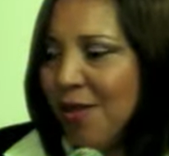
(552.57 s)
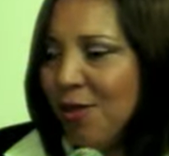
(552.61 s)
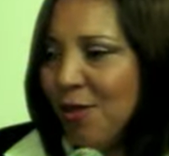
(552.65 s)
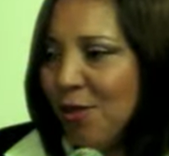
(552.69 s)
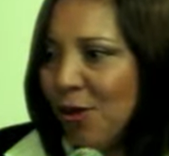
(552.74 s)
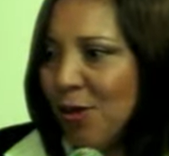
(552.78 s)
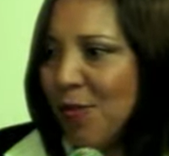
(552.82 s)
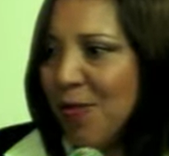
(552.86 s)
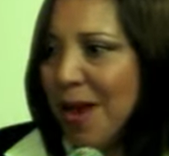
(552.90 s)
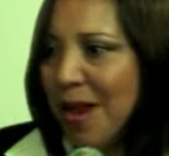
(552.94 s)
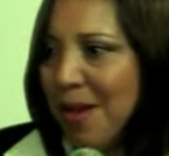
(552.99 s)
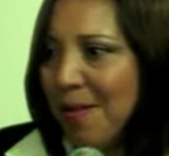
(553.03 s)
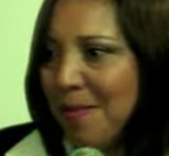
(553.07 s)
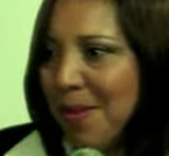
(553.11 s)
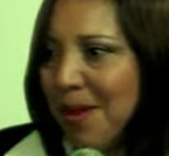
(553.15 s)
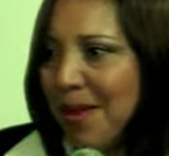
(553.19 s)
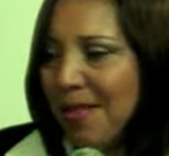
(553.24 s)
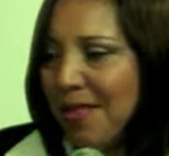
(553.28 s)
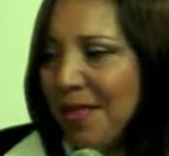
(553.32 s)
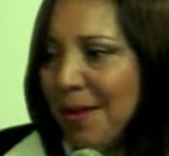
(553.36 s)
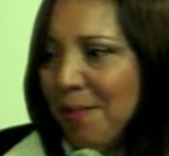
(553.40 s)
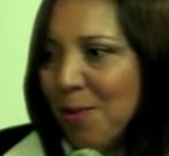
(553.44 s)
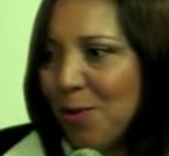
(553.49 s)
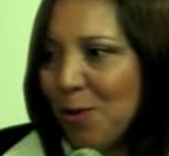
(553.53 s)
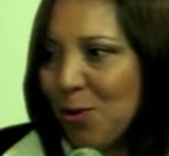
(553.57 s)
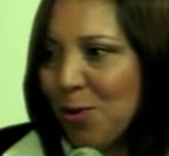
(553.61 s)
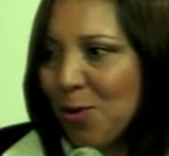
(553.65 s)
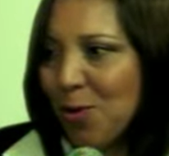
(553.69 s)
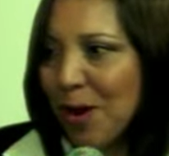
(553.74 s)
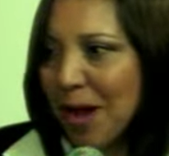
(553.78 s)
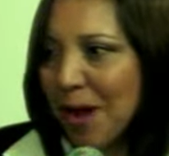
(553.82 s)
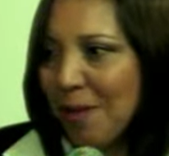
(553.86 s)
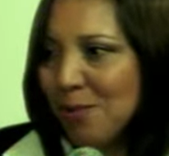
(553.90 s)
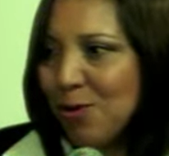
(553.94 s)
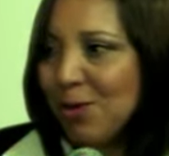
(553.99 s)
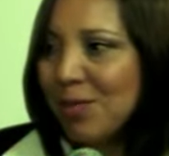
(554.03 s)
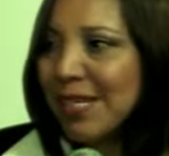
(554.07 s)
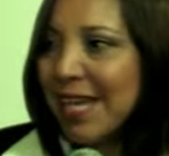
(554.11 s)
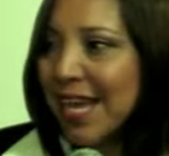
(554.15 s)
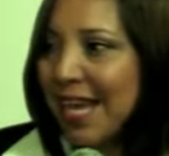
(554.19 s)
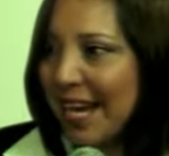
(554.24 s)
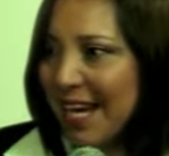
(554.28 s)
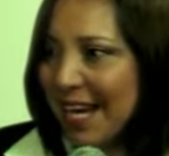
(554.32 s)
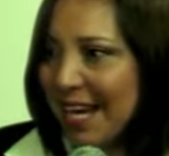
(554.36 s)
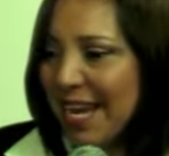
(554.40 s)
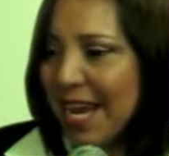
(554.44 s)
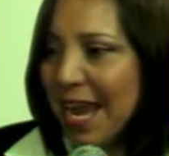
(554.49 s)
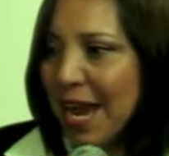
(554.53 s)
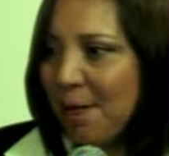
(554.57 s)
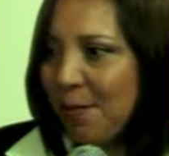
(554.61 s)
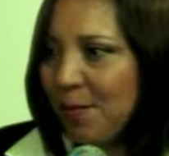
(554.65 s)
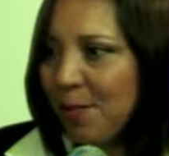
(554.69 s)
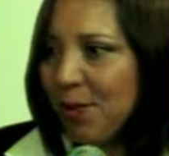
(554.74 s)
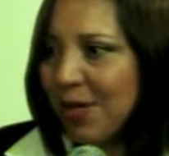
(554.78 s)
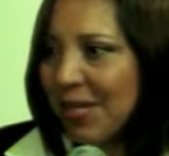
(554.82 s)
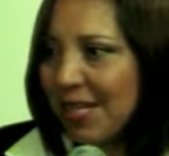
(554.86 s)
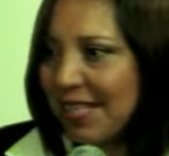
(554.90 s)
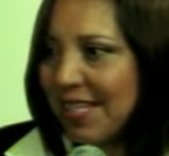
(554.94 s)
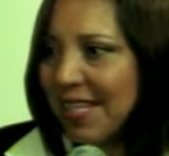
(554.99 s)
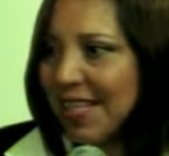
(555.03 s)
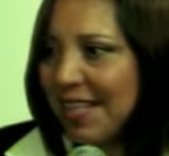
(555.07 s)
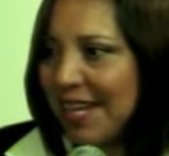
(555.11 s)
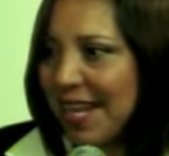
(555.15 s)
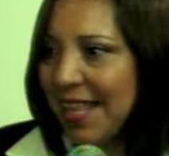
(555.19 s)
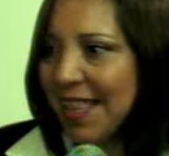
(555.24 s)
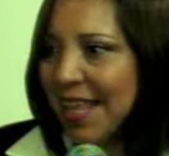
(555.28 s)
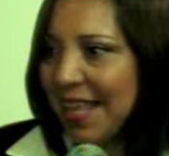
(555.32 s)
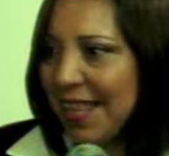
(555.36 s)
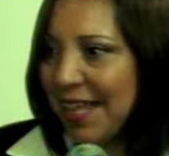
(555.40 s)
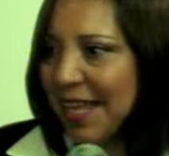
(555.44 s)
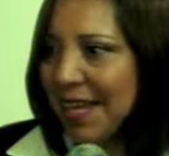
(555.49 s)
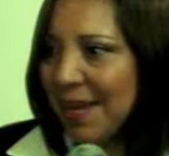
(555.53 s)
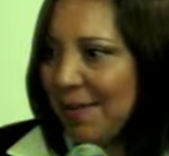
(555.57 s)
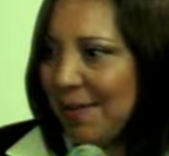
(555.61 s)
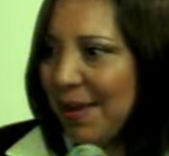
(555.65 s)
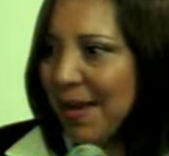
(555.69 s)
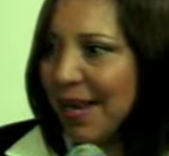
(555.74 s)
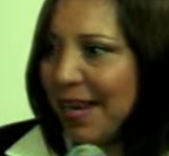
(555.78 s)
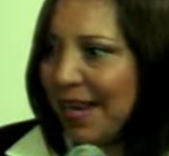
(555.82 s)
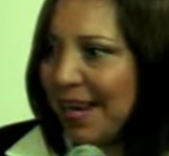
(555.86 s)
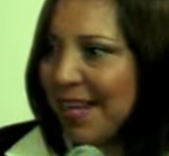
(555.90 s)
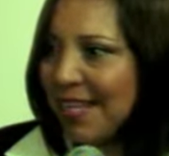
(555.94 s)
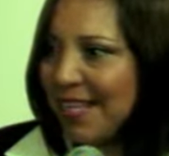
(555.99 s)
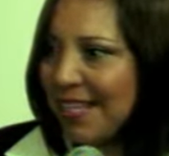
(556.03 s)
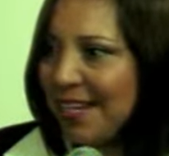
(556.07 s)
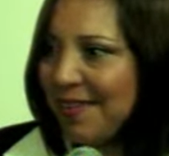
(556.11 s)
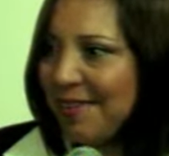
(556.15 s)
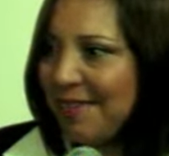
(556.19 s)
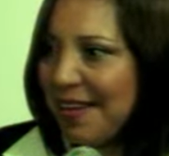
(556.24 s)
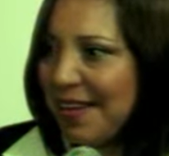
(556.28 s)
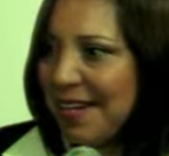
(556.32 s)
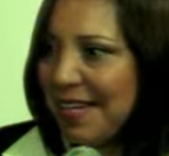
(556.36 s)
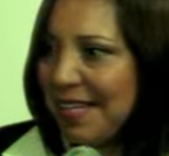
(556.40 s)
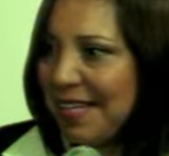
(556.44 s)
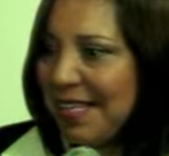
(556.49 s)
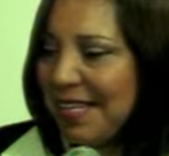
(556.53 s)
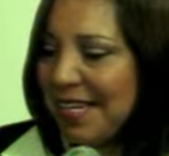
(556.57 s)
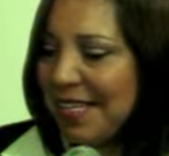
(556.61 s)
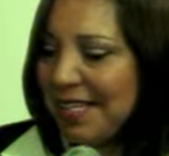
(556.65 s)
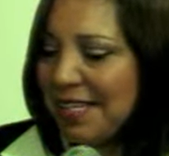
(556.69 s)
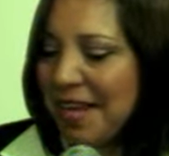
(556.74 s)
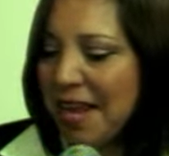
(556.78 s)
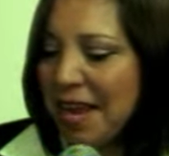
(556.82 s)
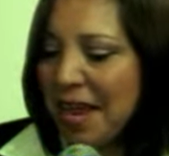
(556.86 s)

Normalmente procuramos que rían porque se trata de que vengan a ser felices,